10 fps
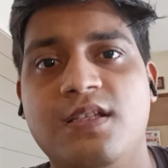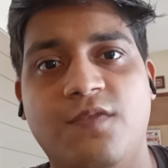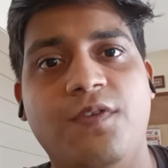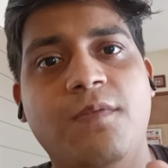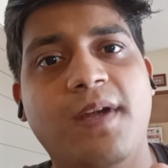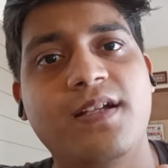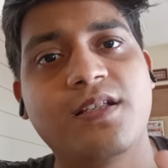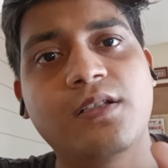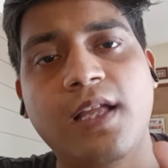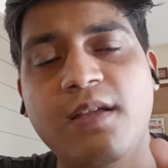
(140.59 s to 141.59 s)
समवन माइट
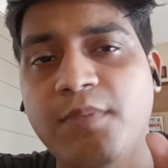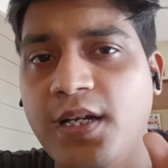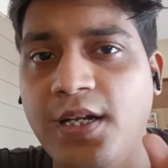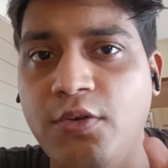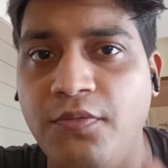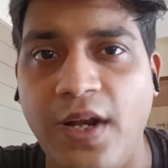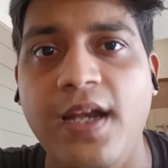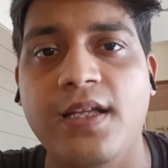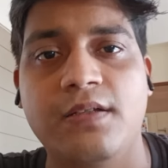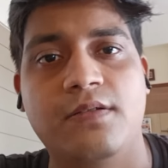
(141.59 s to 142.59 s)
जस्ट लाइक मंडे टू
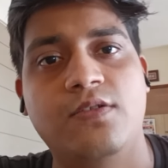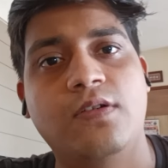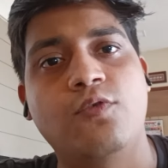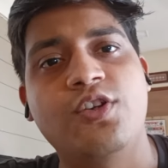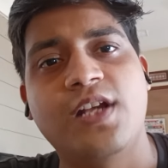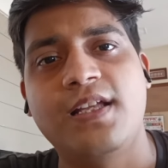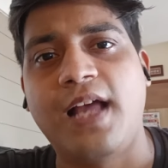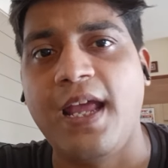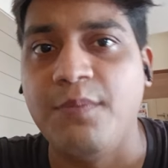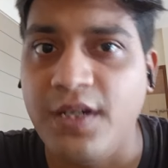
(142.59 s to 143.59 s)
फ्राइडे कोई शायद
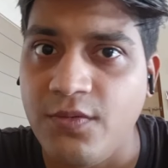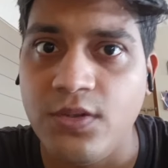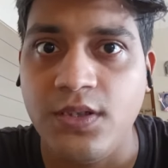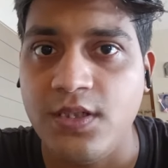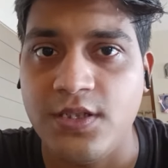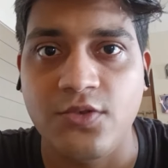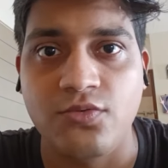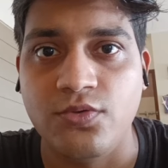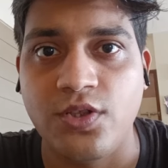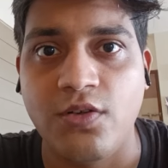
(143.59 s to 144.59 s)
हाइब्रिड वर्क कल्चर
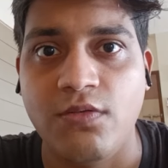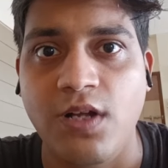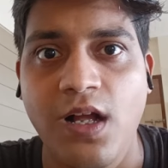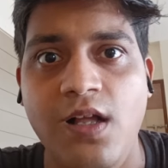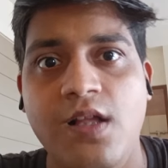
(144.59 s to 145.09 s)
ढूंढता होगा